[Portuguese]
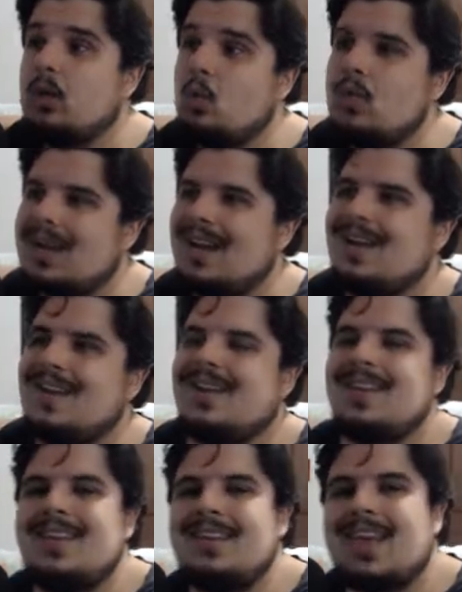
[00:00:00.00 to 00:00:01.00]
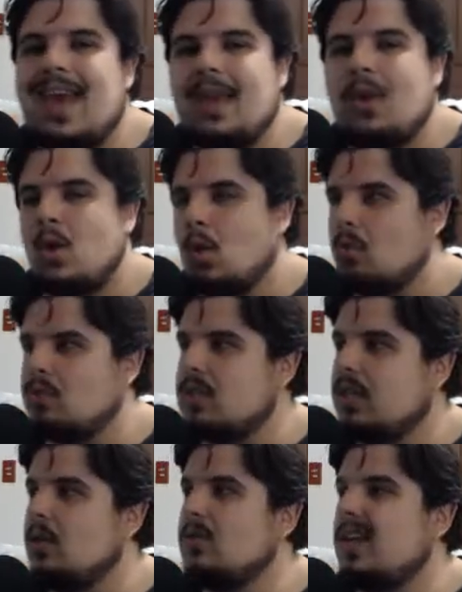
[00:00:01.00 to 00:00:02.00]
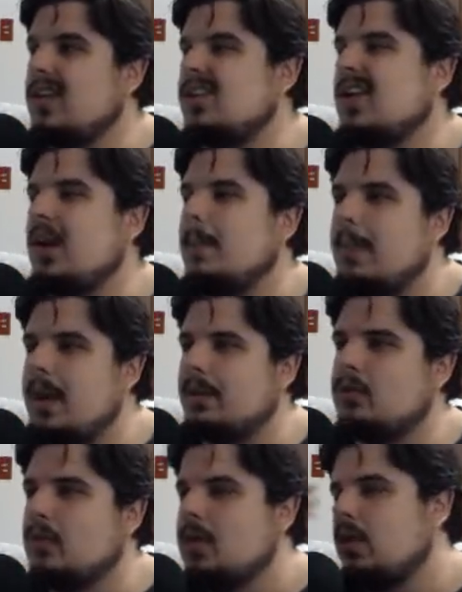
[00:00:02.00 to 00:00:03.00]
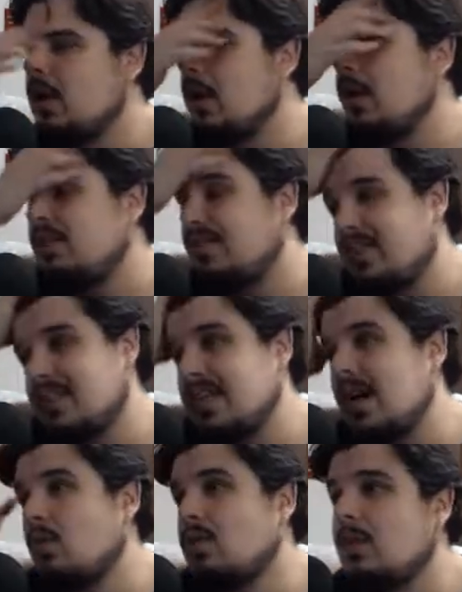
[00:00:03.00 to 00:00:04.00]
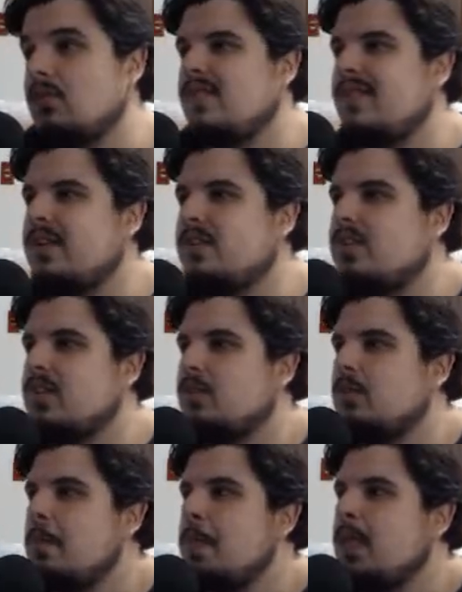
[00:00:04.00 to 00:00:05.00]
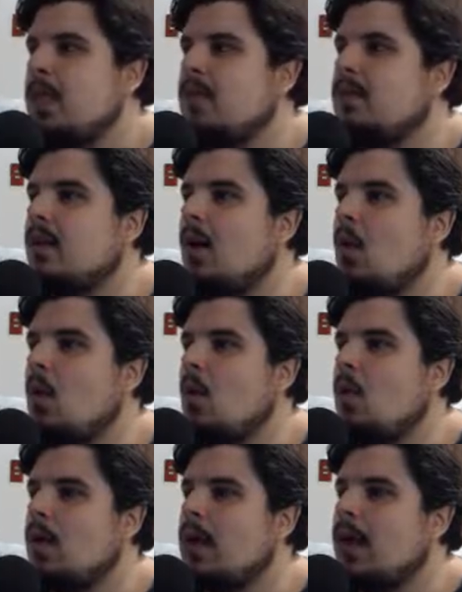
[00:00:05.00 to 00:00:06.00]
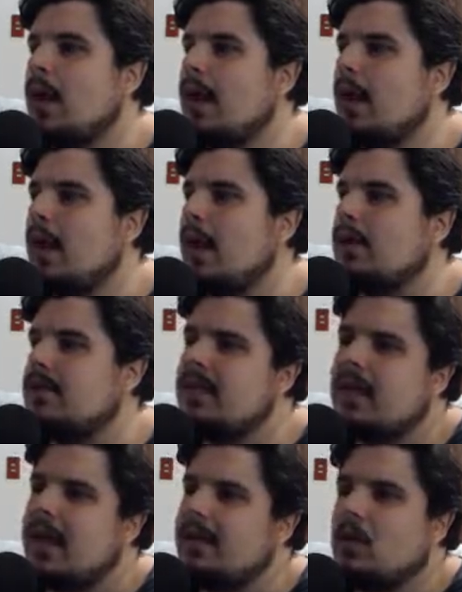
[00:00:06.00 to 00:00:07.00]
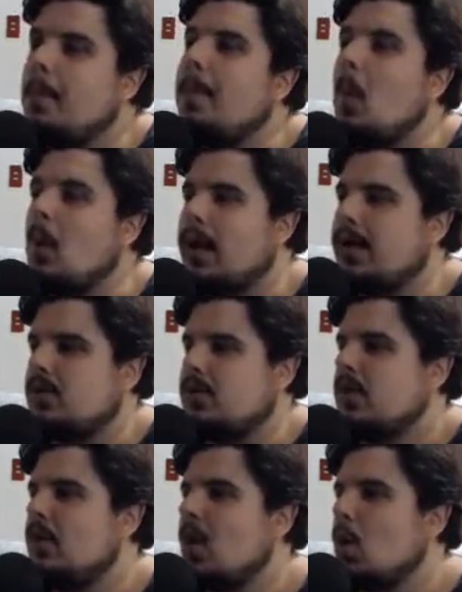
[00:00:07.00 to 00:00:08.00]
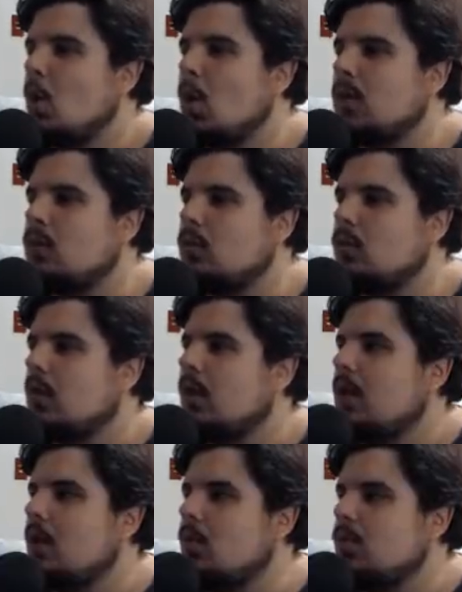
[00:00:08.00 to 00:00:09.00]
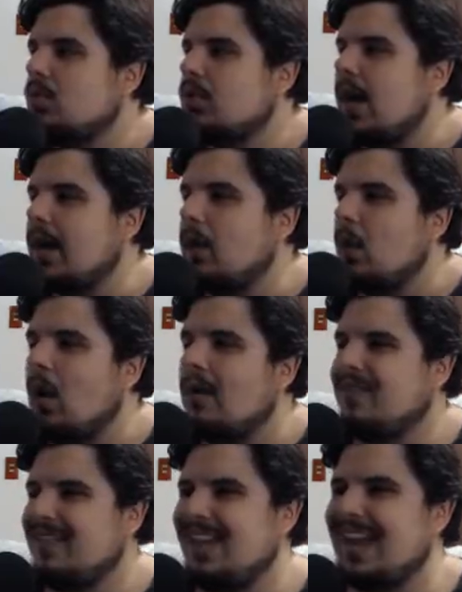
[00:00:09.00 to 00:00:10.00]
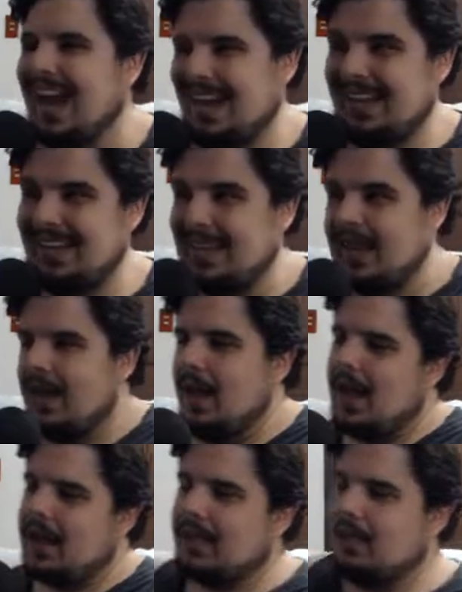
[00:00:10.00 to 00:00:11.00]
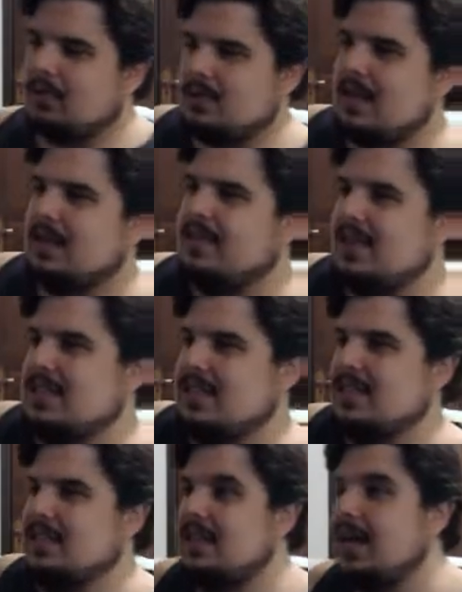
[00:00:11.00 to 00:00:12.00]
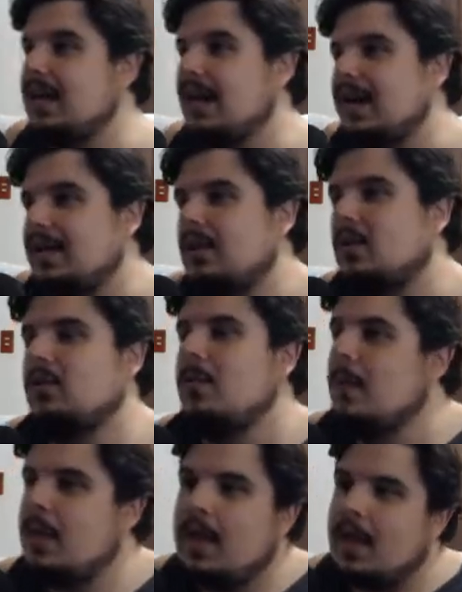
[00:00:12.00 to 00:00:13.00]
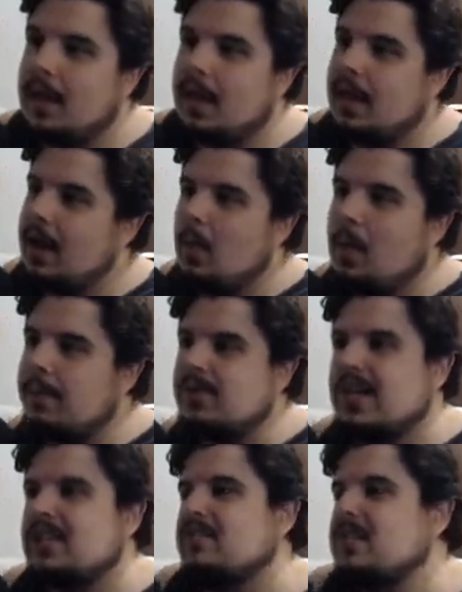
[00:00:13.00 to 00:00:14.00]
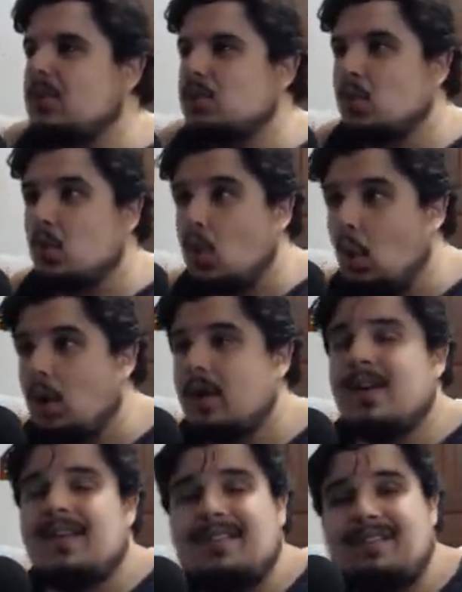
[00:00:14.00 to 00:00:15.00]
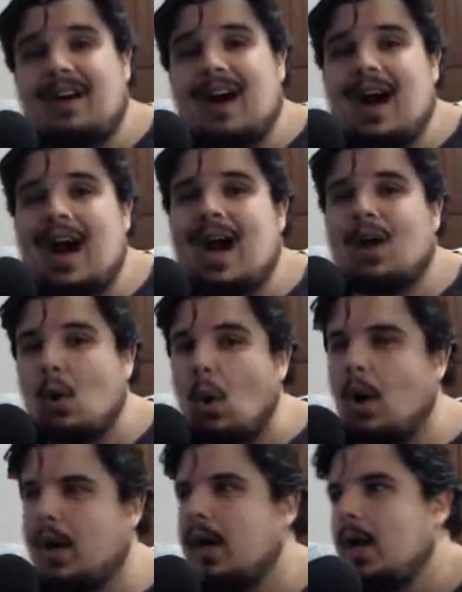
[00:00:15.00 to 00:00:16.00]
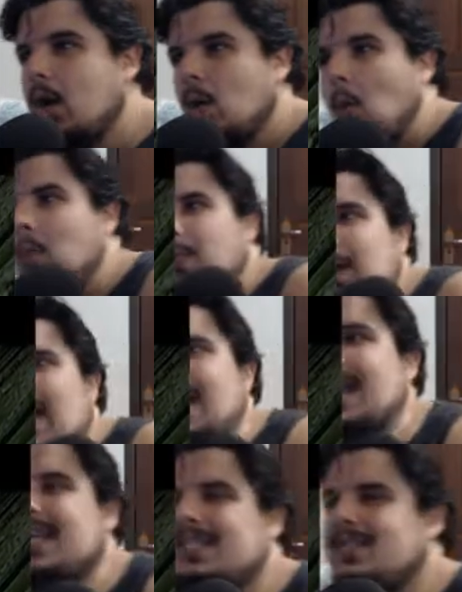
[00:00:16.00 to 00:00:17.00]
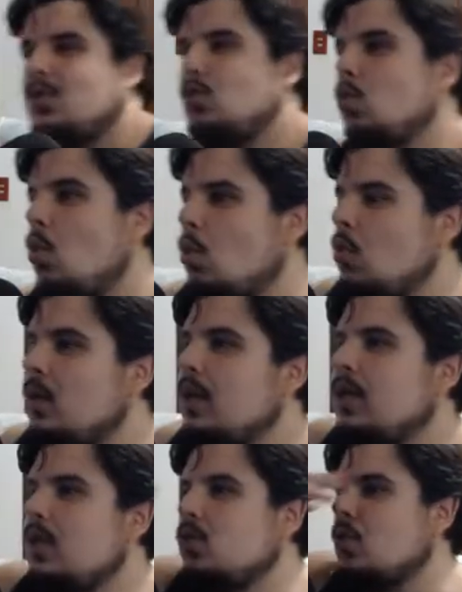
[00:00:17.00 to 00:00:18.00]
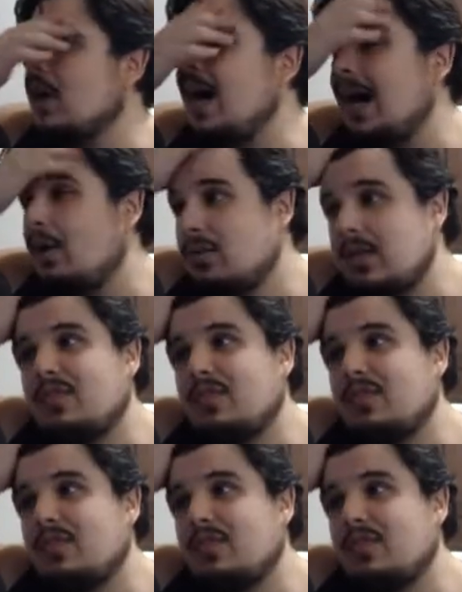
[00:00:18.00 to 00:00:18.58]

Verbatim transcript: que nunca ninguém conseguiu nem chegar perto é, de fazer algo tão divertido e tão, é, sei lá, e tão empolgante quanto o Shadow of the Galinha aqui consegue fazer, tá, cara? Então, é, é uma obra de arte, se você não jogou, vá agora comprar esse jogo e jogá-lo.